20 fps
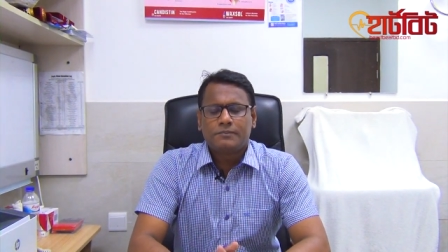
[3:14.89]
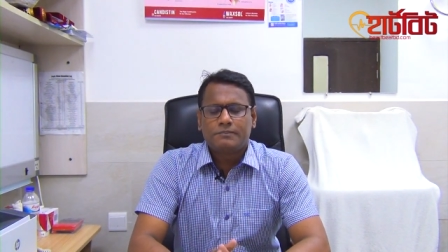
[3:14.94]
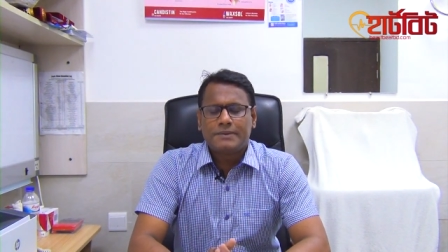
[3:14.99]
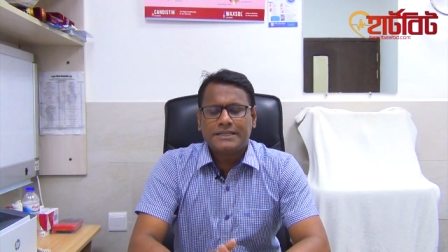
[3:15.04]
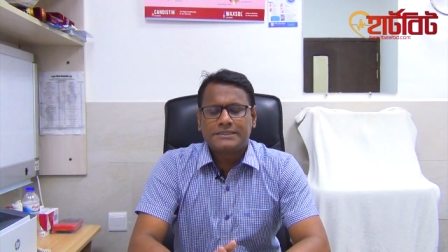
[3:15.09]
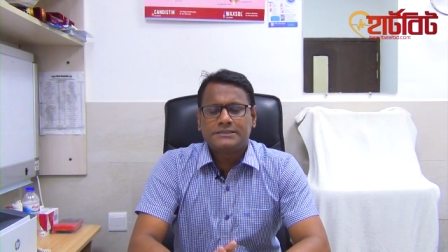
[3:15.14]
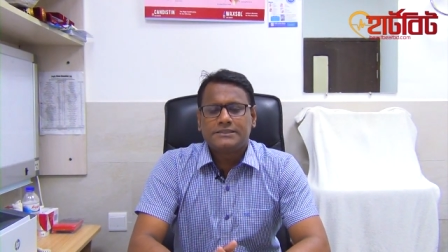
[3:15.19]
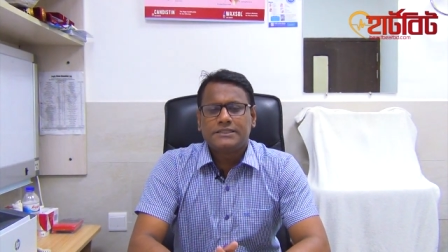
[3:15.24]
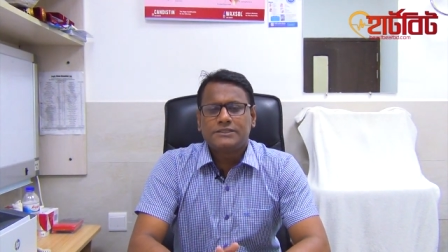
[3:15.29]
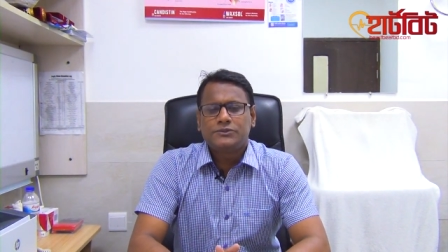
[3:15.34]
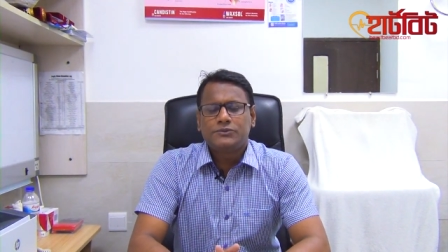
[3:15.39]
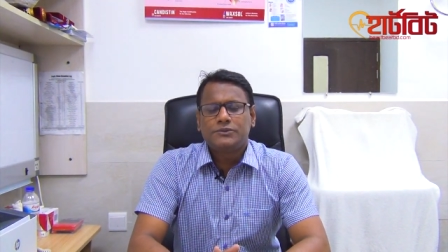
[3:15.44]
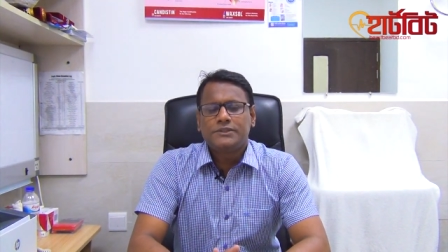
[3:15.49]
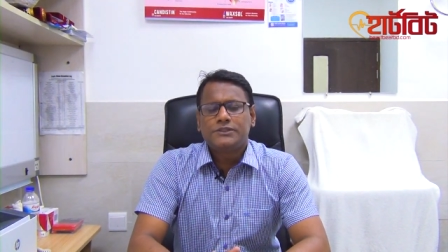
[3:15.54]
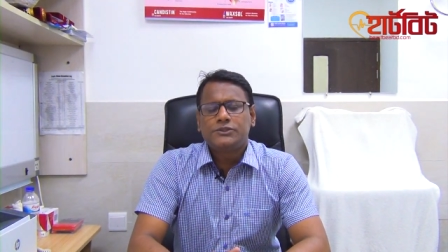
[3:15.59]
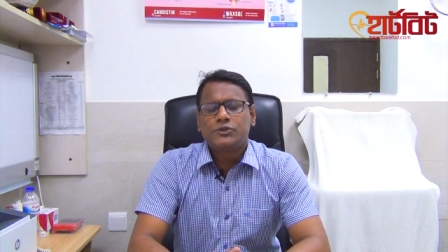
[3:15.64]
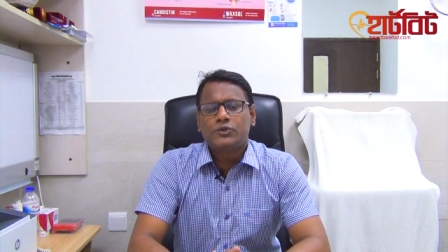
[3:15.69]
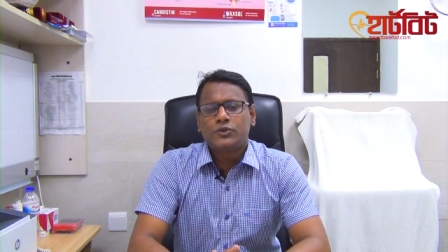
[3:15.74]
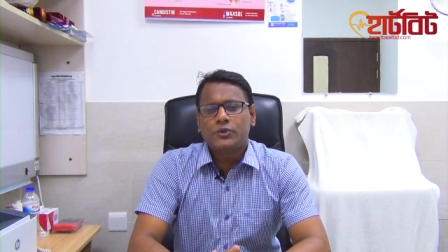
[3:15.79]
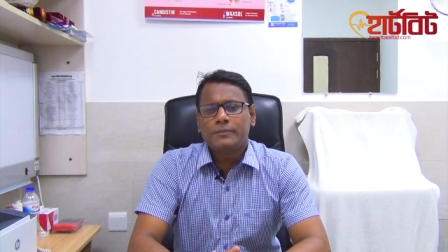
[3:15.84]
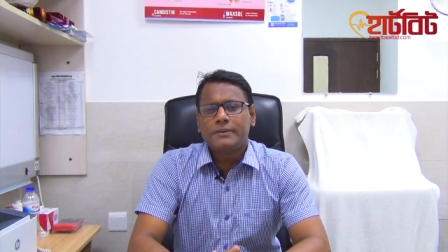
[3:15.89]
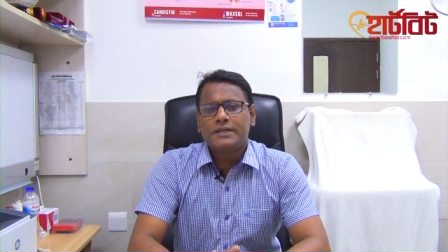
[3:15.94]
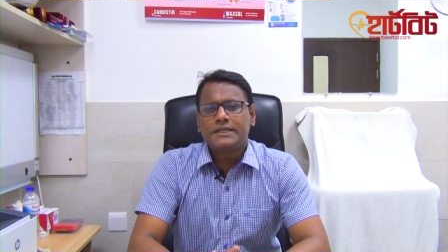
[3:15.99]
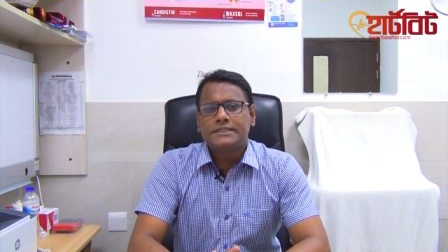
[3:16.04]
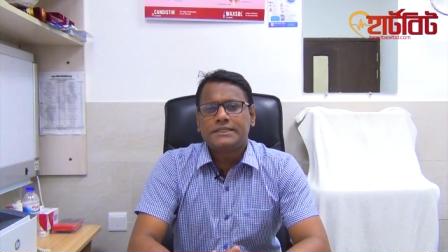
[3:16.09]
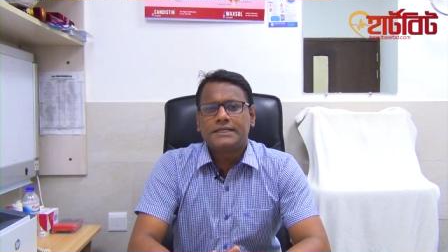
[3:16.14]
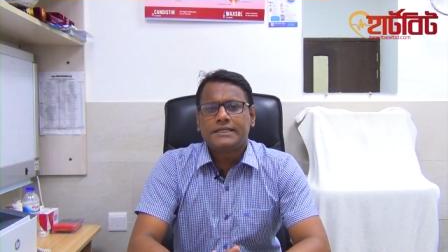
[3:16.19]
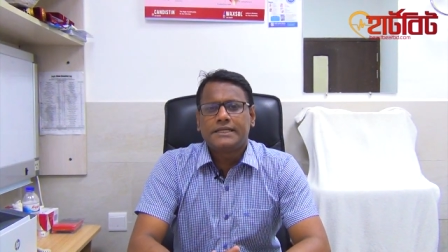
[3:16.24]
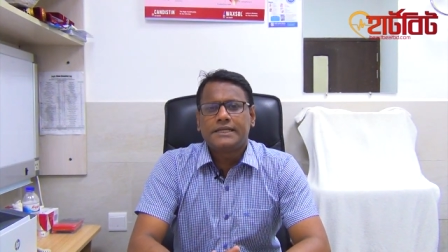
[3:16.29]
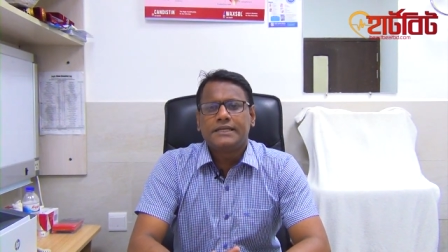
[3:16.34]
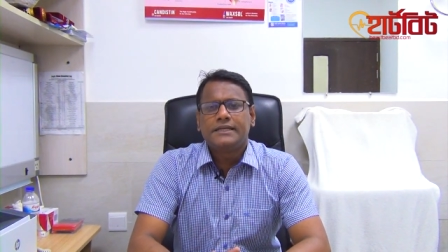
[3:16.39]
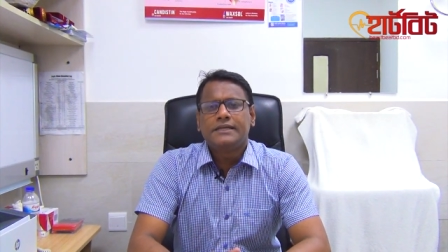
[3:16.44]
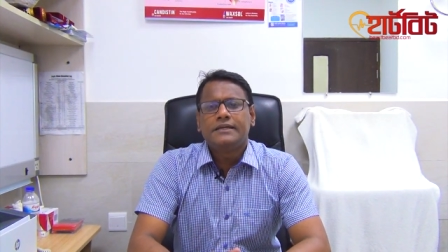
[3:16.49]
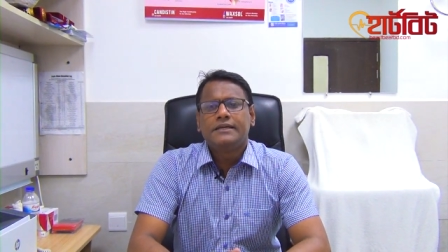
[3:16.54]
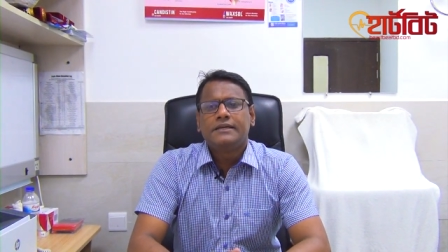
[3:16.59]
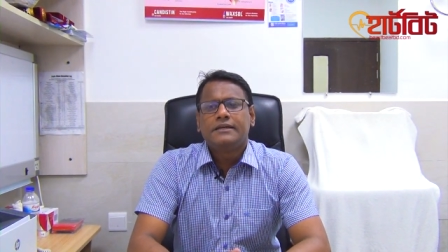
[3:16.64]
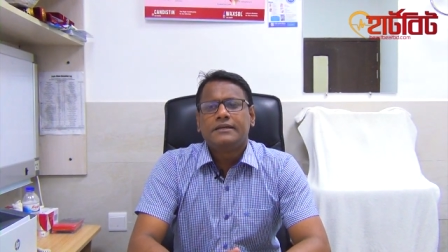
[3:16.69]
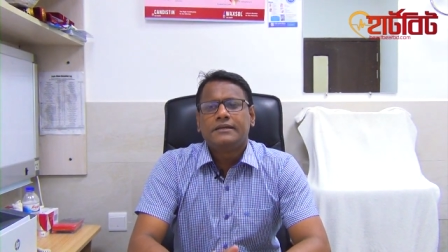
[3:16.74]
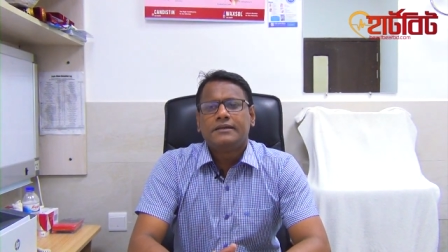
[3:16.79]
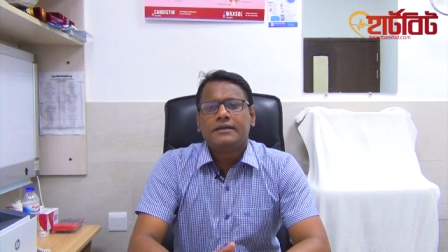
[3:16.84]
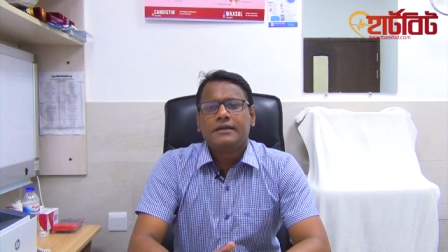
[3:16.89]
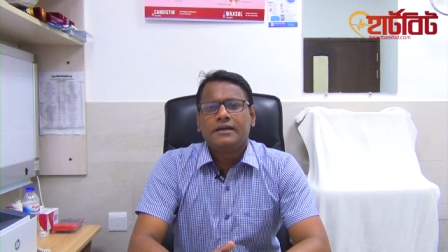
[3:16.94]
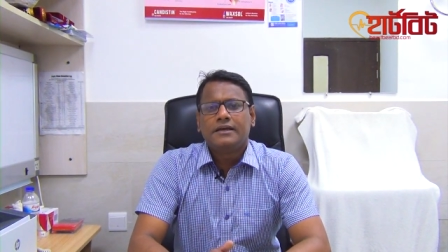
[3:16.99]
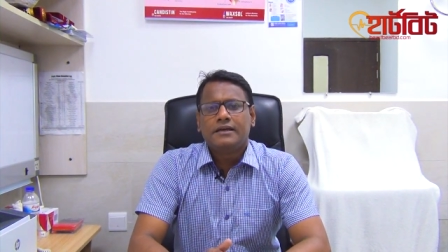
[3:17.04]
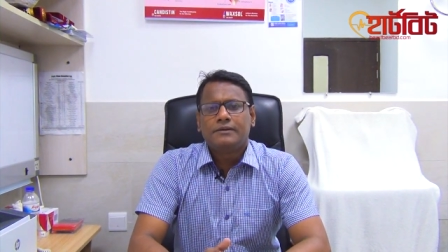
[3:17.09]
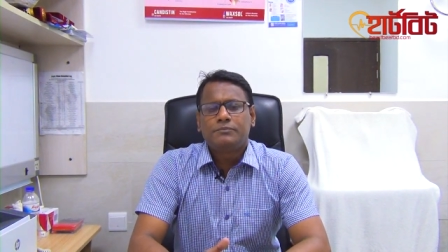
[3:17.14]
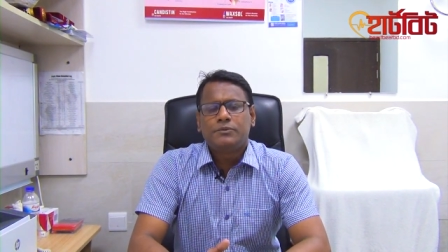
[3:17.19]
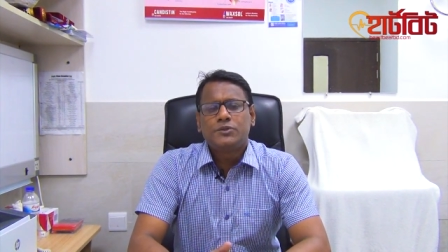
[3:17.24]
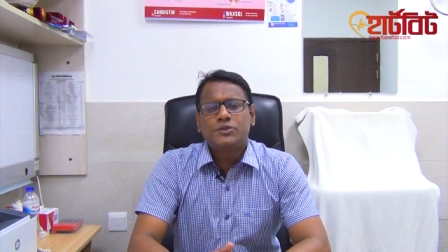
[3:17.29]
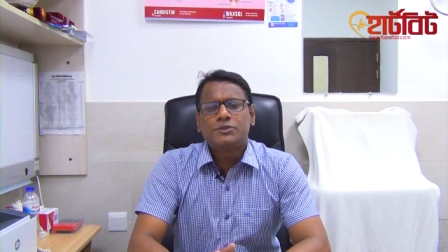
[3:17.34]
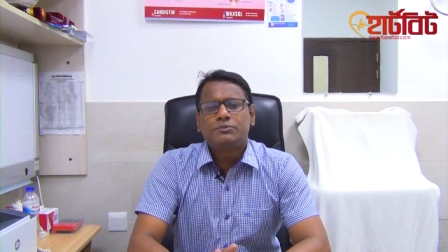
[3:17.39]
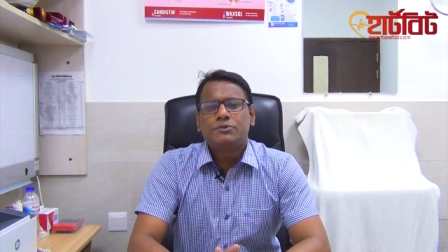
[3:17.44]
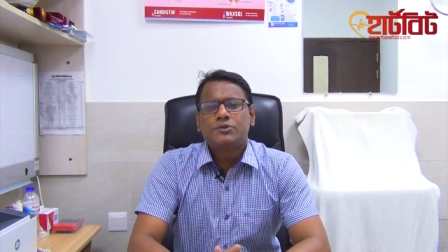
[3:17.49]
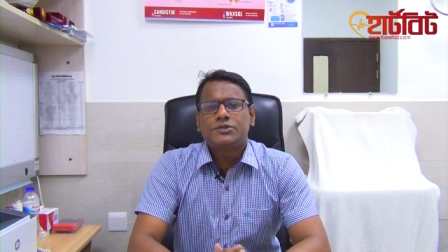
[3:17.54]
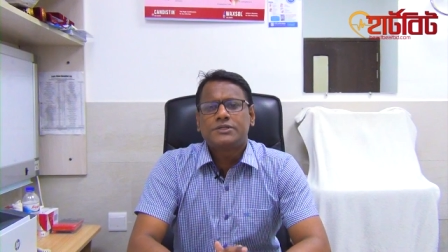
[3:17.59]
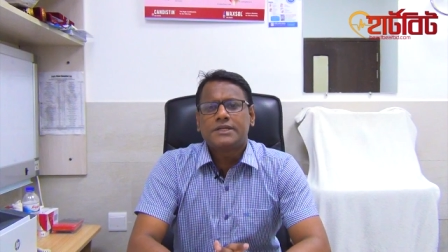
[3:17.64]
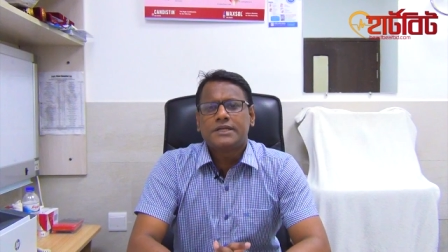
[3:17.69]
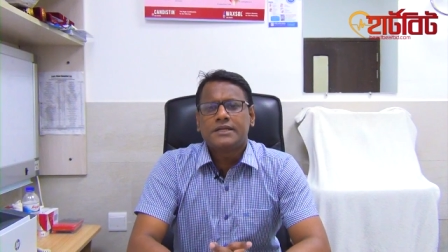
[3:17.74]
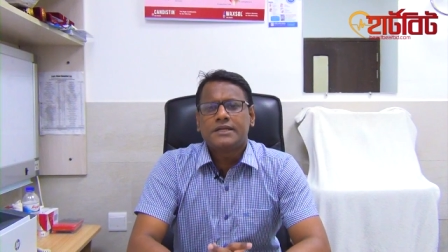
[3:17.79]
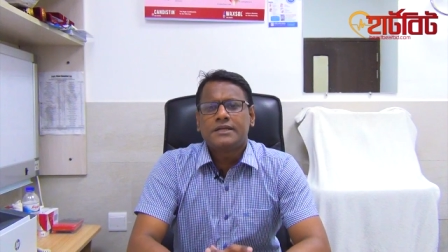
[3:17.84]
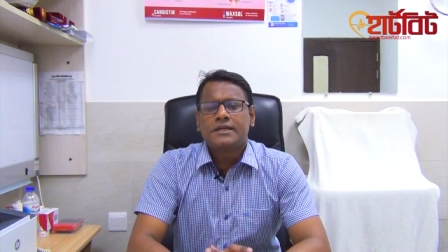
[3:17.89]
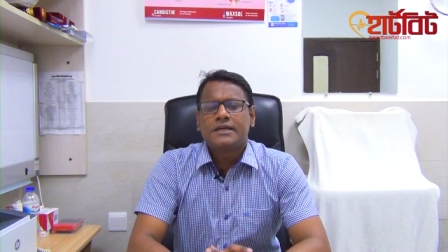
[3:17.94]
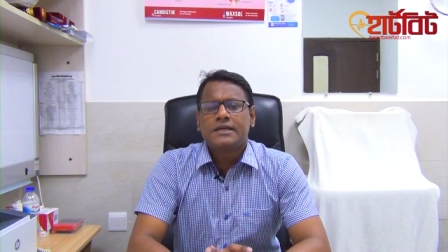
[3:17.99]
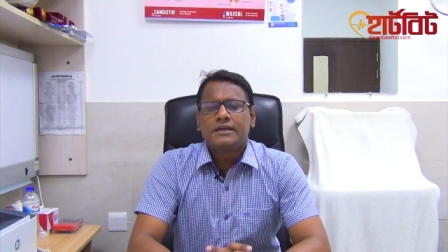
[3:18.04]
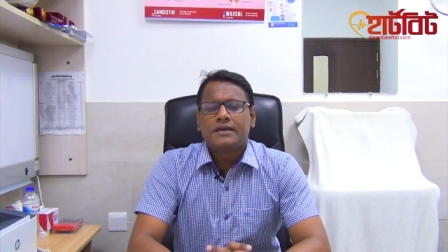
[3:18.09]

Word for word: বাচ্চা যদি ছোটোবেলা থেকে ফুসফুসের